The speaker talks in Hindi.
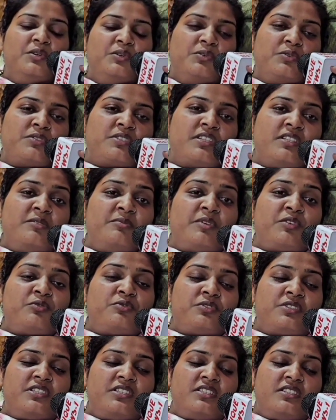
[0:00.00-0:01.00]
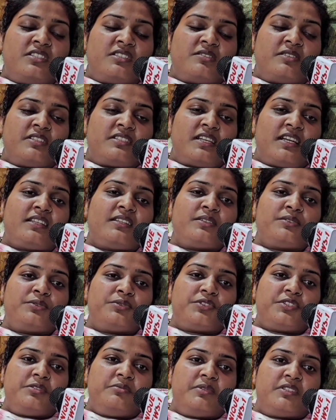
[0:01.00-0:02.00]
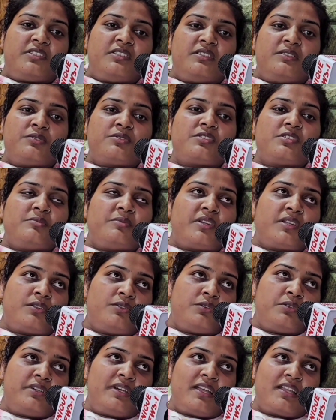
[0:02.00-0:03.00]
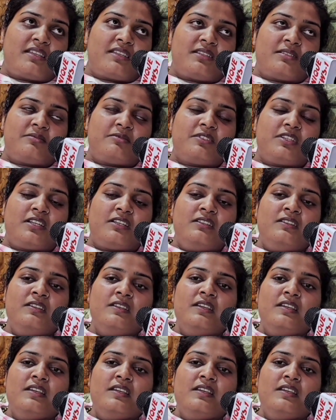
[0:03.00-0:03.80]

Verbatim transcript: उसी दिन मैं उसी चीज़ से ज़्यादा खुशी में थी उस दिन मेरा दो कार्यक्रम था